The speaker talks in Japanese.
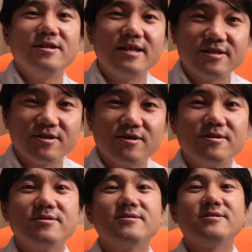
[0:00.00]
レンズを
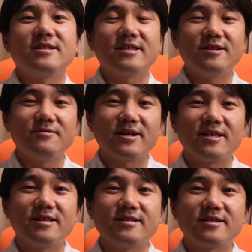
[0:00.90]
つけているわけ
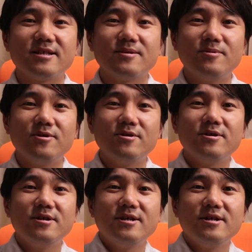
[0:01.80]
なんですけれども